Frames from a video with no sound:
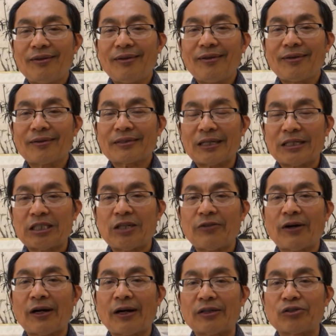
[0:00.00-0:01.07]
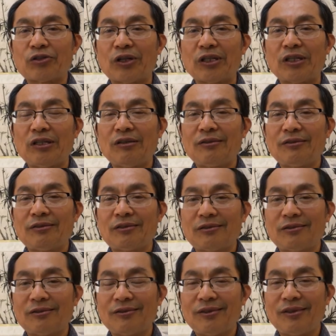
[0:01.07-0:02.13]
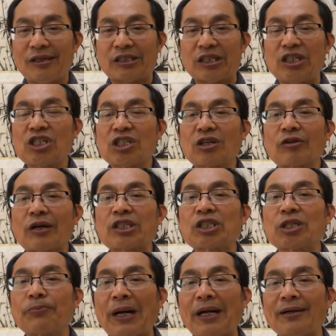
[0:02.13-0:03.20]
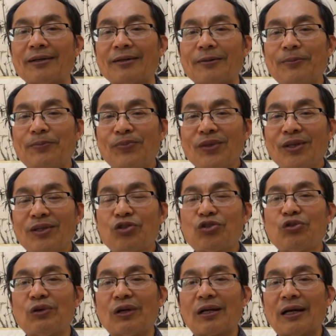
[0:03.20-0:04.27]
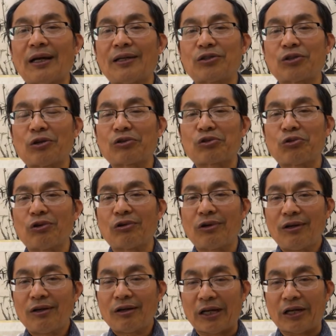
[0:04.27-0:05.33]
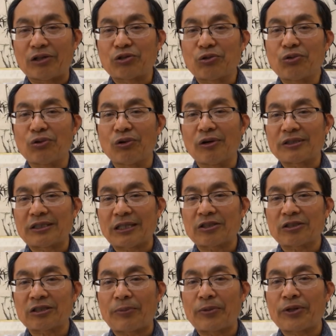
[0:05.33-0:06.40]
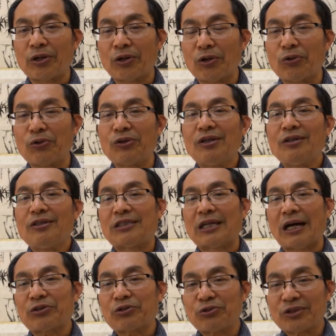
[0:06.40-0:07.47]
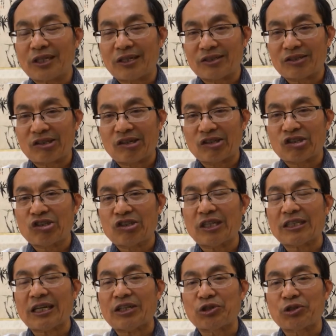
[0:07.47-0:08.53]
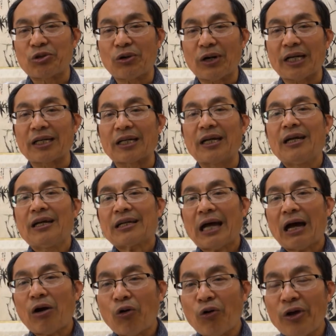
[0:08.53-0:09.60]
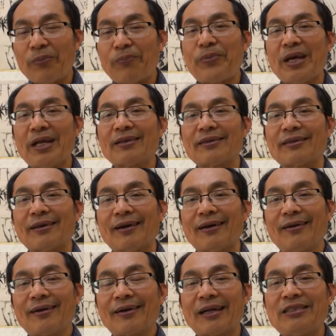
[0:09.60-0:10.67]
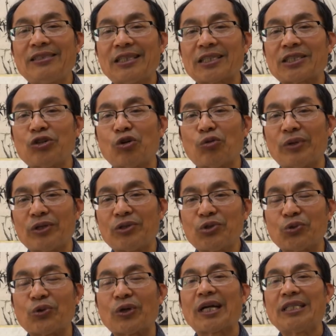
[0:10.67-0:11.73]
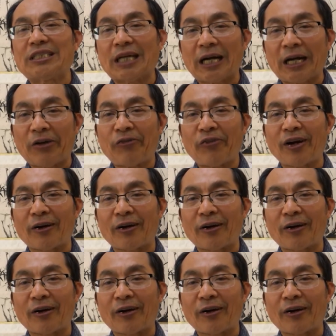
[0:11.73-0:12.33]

在西方很多人。已经意识到他失败了，就是原来说说给中国加入 WTO，加入这个这个世界大循环，他会变得更加自由民主、更加开放。